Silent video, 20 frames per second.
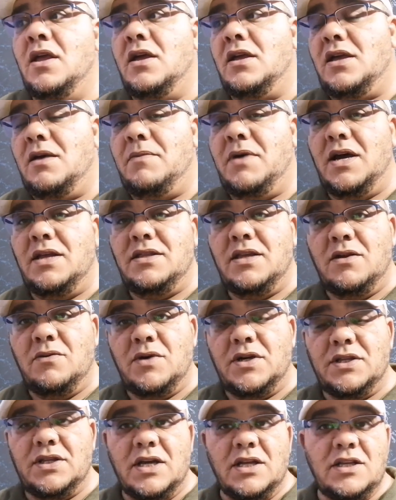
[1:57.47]
كما أن
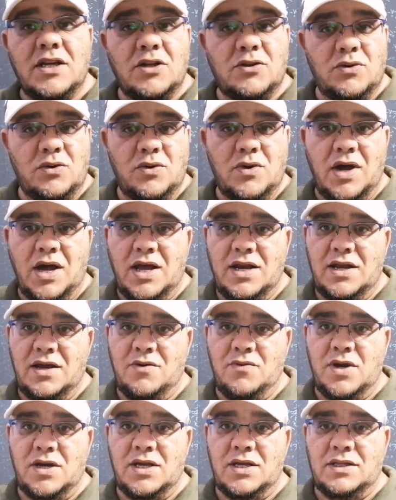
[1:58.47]
الورد قد يدل على
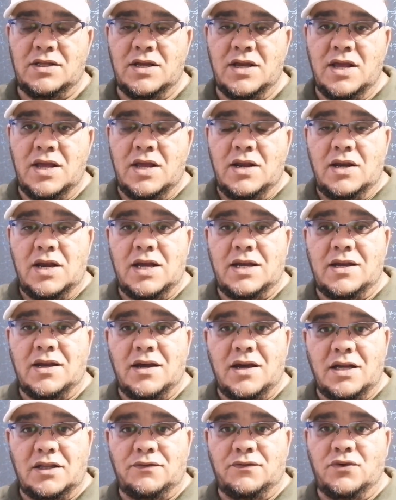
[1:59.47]
ولد
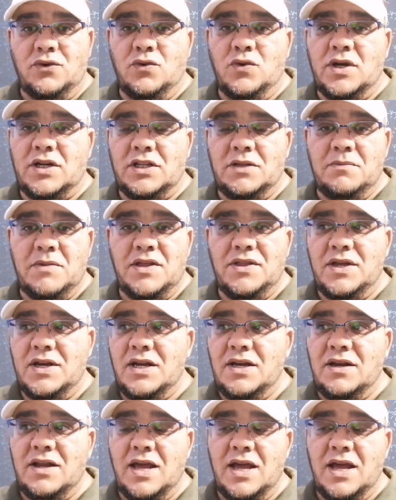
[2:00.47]
لكن قطف الورد مثلا